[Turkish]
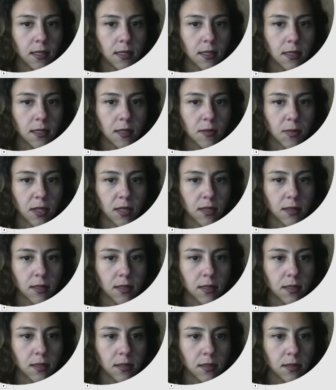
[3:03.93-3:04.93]
Hemen
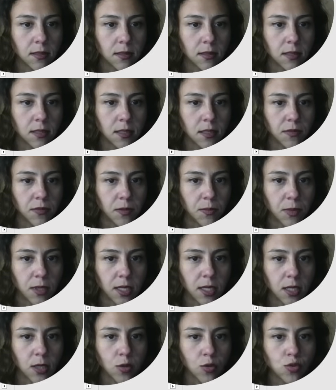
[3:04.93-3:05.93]
grafiğimi
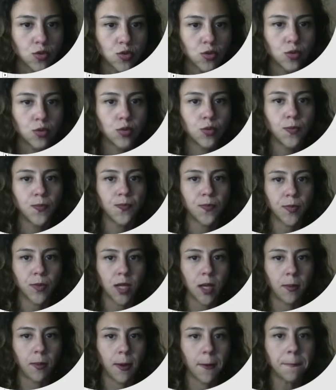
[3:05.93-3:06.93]
geri küçülttüm.
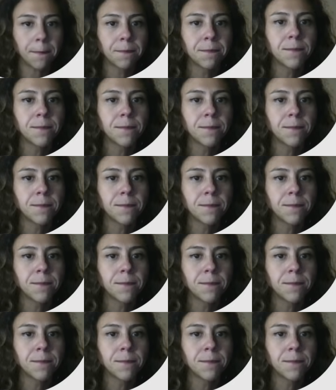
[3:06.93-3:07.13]
Tamam.